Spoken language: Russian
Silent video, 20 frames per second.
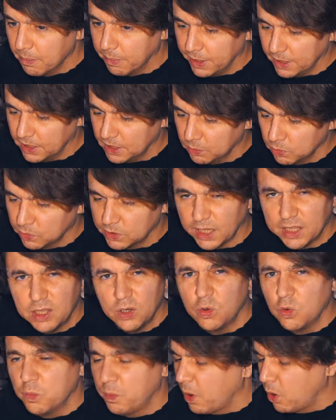Поэтому
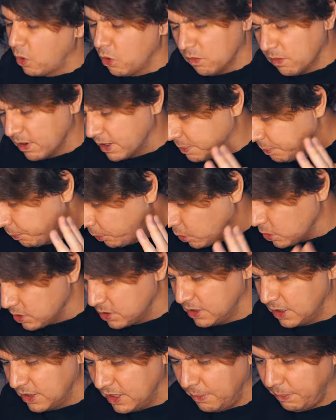таких упаковок
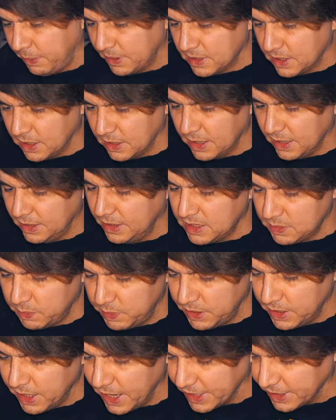просто-напросто надо
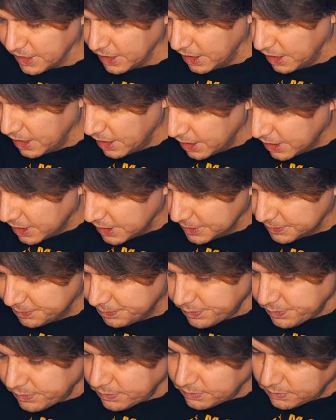избегать.
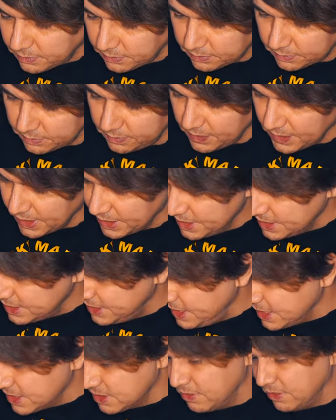
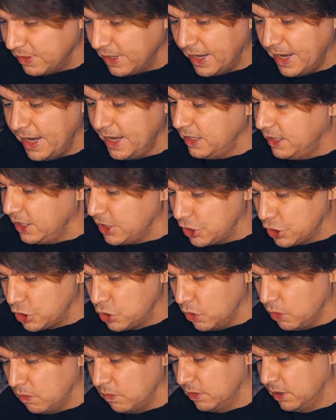Естественно, это
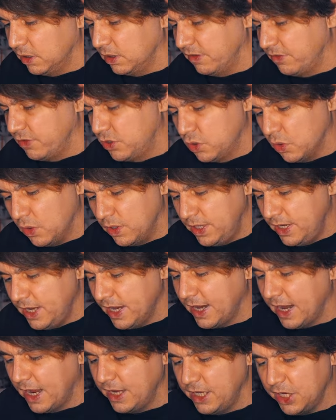еще вот это все
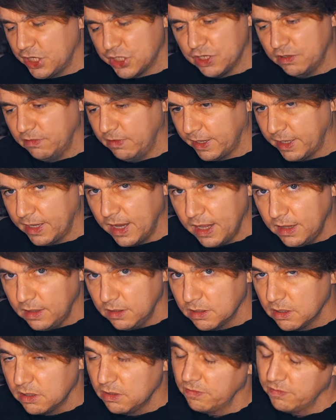не конечный
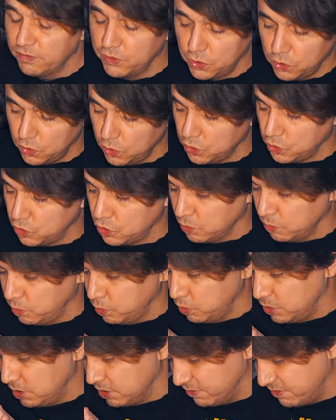вариант. Все еще
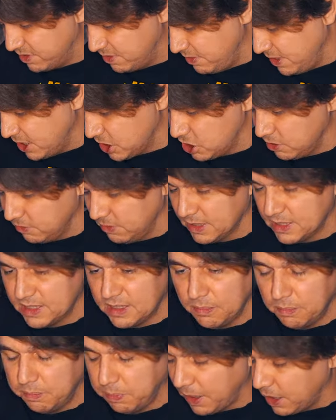будет
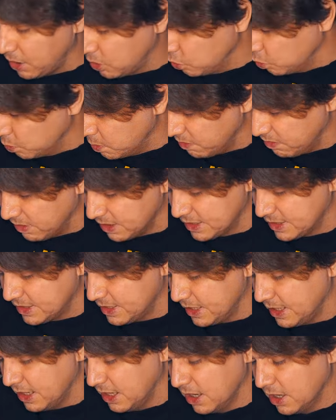взвешиваться,
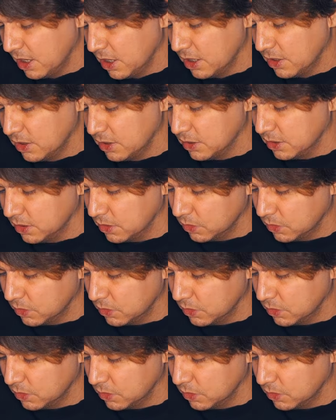продумываться. Э,